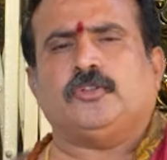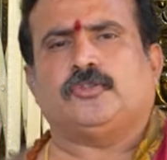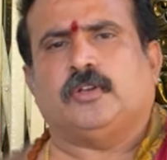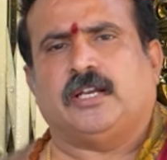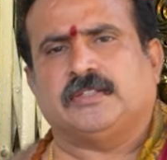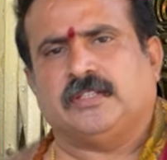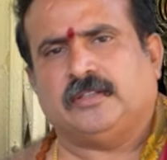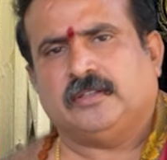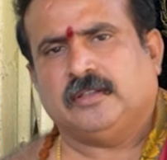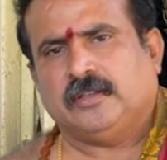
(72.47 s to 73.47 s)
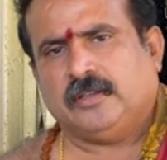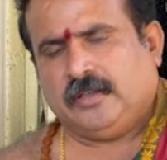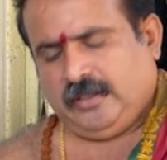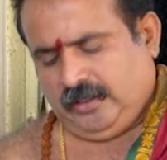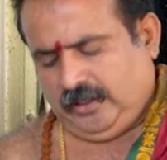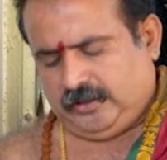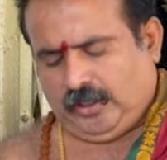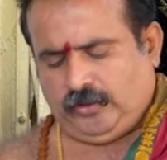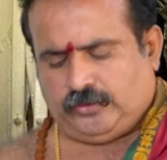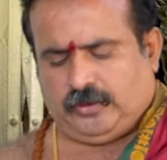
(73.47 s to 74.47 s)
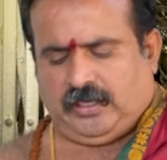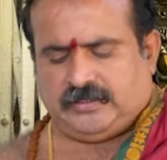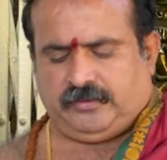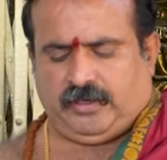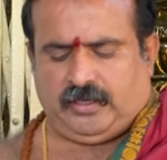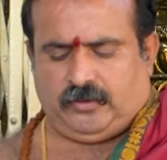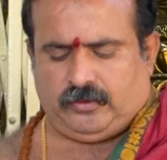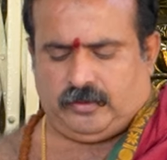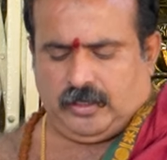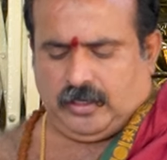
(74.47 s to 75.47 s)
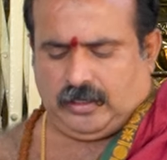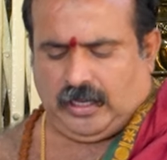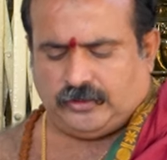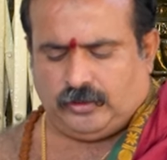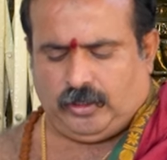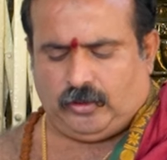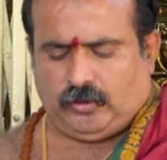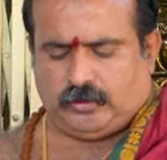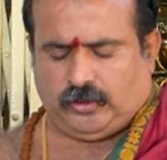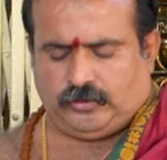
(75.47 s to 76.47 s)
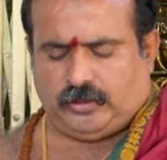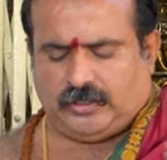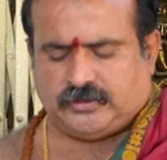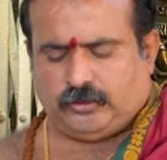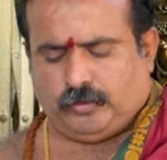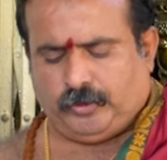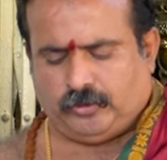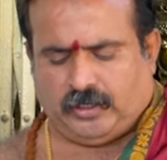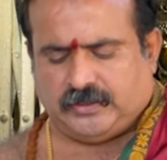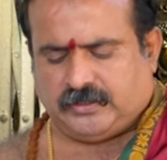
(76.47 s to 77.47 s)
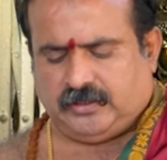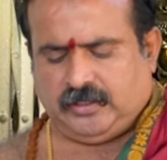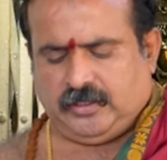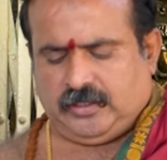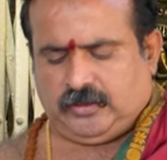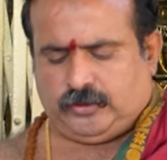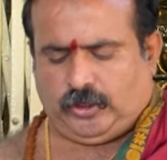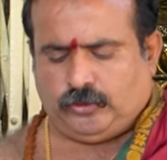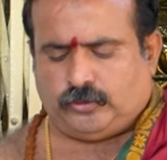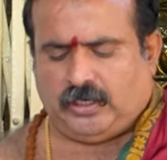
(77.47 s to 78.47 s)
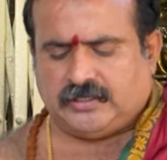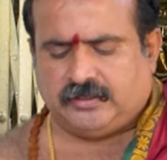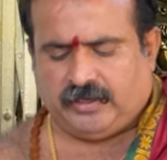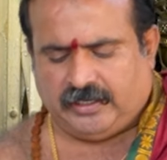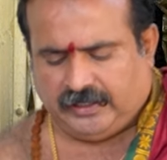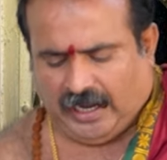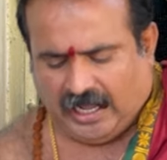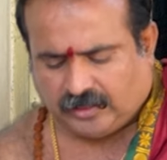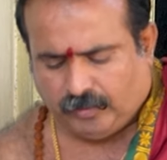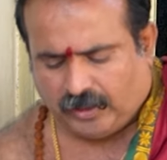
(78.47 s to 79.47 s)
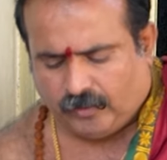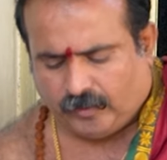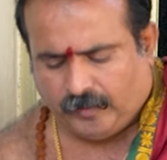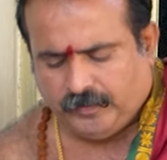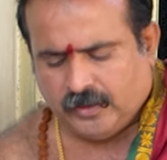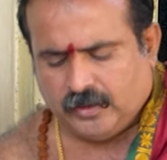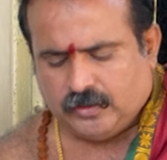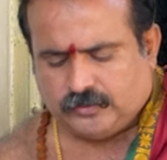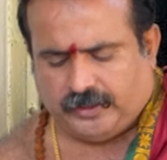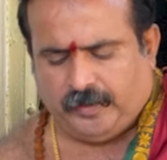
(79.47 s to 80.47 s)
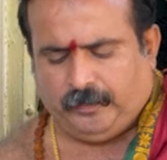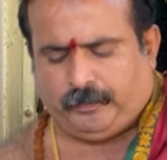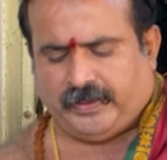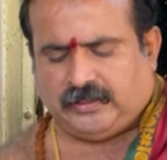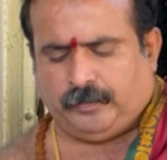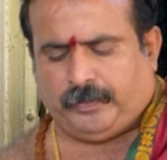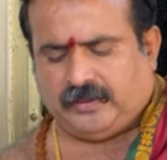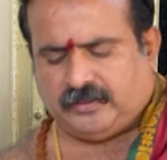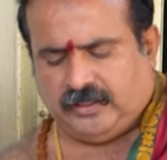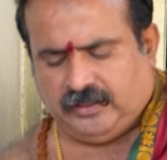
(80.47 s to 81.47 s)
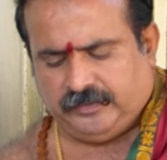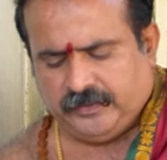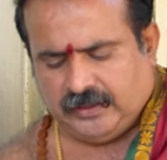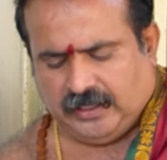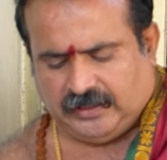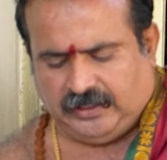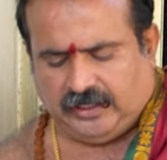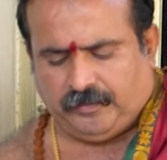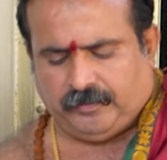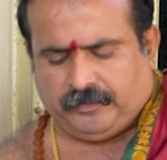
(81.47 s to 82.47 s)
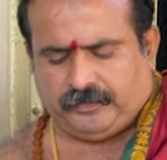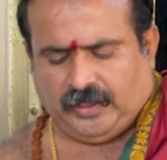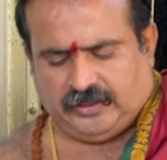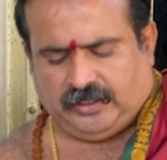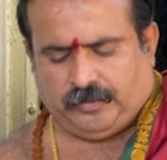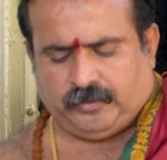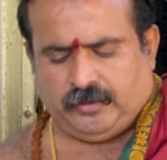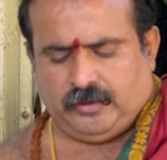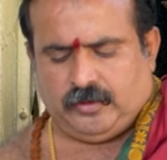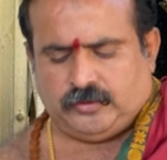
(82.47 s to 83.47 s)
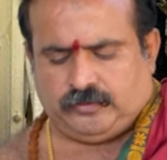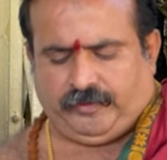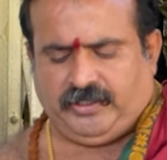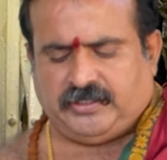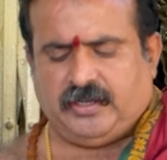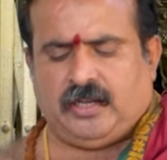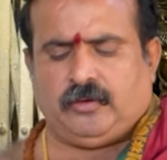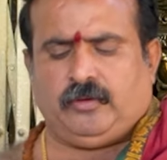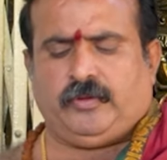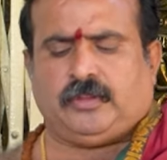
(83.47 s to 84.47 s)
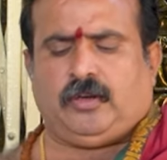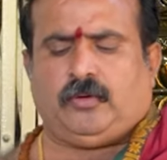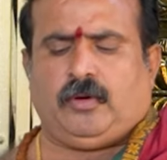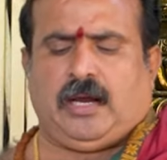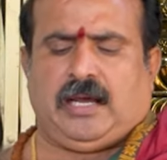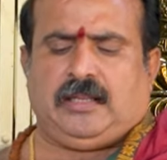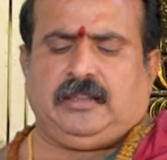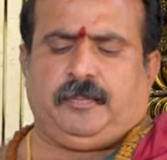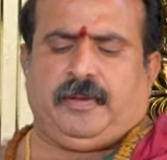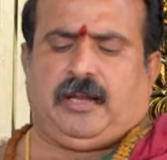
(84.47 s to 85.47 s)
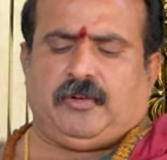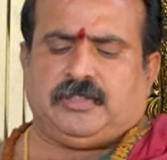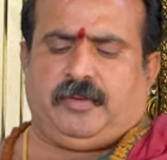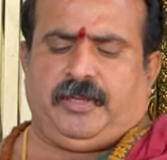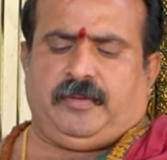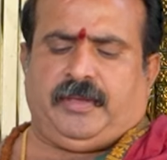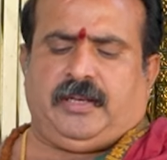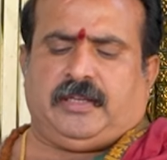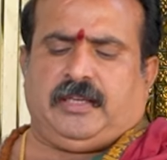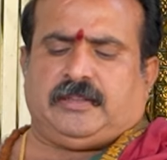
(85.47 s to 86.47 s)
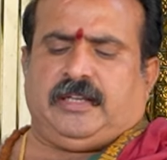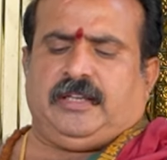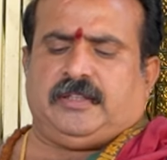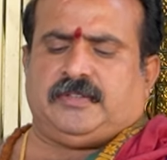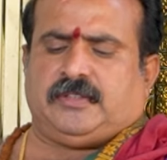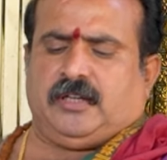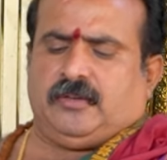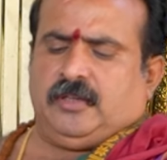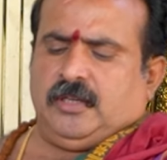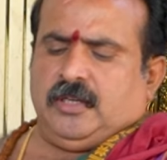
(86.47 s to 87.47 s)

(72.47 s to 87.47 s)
ధనస్సు రాశి ఈ ధనస్సు రాశి వారు రాసులలో ధనస్సు రాశి తొమ్మిదో రాశి ధనస్సు రాశి వారికి ఆత్మగౌరవం స్వయం ప్రతిపత్తి అధికం అధికము స్వవిషయాలను ఇతరులకు ఆనంద అవసరమైన మేరకే తెలియజేస్తారు